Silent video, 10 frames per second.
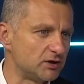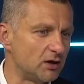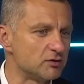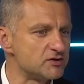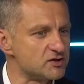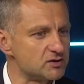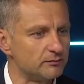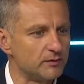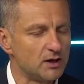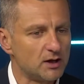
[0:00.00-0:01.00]
Te emocje
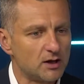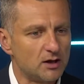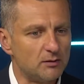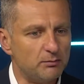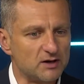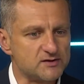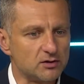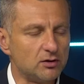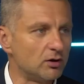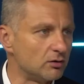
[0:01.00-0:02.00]
są bardzo
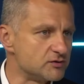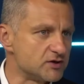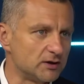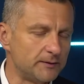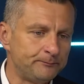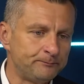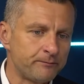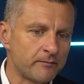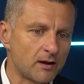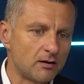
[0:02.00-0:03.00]
gorące
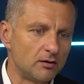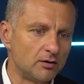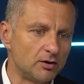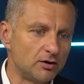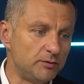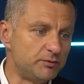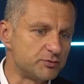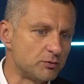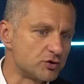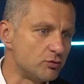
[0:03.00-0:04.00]
i
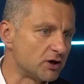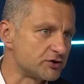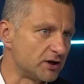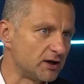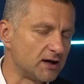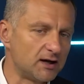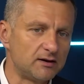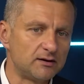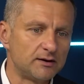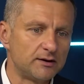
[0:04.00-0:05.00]
być może
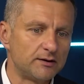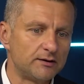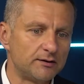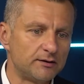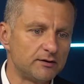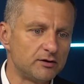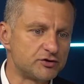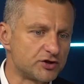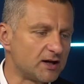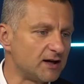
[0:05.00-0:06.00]
Łukaszenka
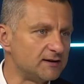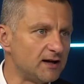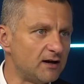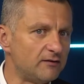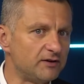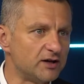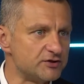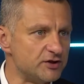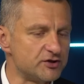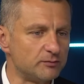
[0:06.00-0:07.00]
czeka na
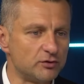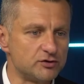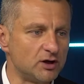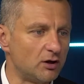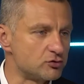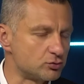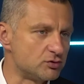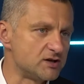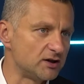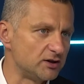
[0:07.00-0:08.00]
wygaśnięcie bądź na
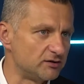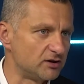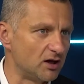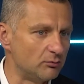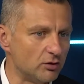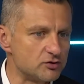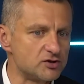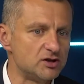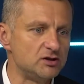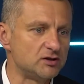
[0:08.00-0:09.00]
ostudzenie tych
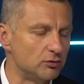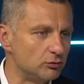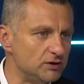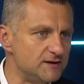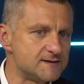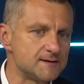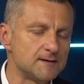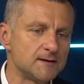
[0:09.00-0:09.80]
emocji, tej ulicy,